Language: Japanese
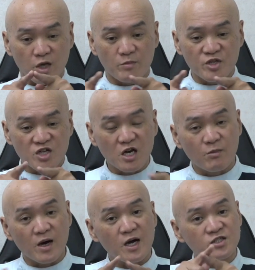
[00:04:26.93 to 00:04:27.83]
ね短いの
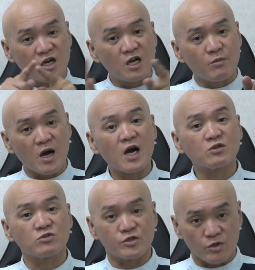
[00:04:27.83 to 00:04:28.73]
もあかんし長にのもあか
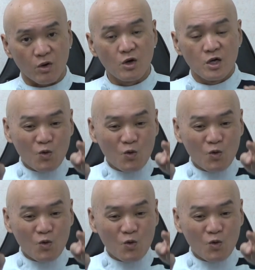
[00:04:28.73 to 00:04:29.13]
んのですよ